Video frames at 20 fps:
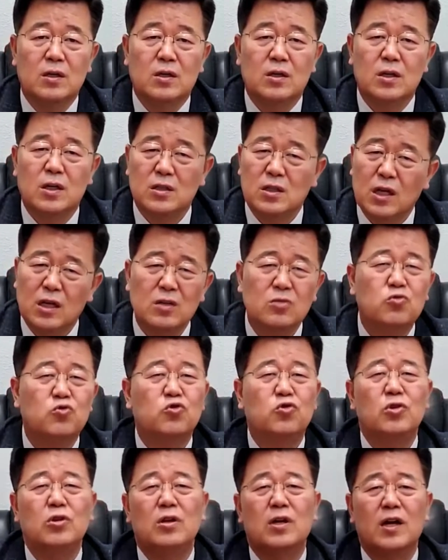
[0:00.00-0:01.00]
그냥 나는
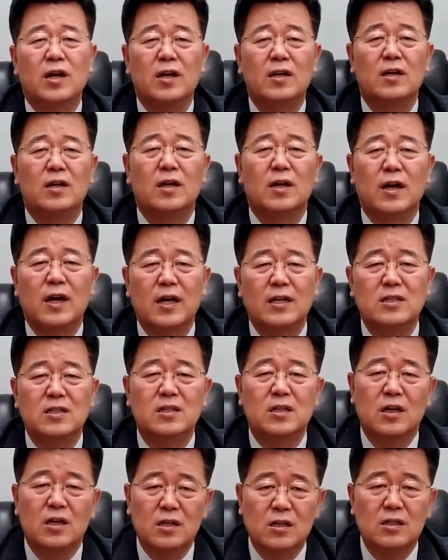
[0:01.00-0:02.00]
주일날 한
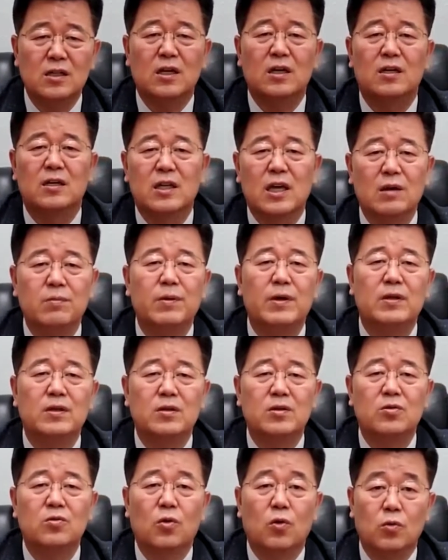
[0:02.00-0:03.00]
시간 그냥 예배
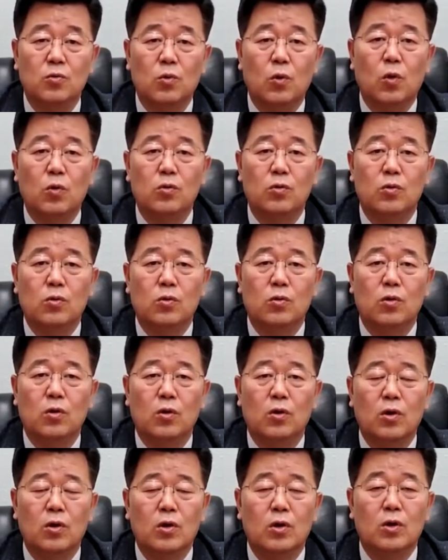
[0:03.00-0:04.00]
드리고
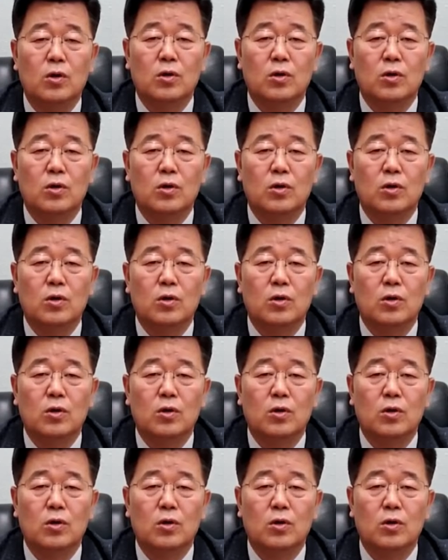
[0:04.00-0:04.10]
오고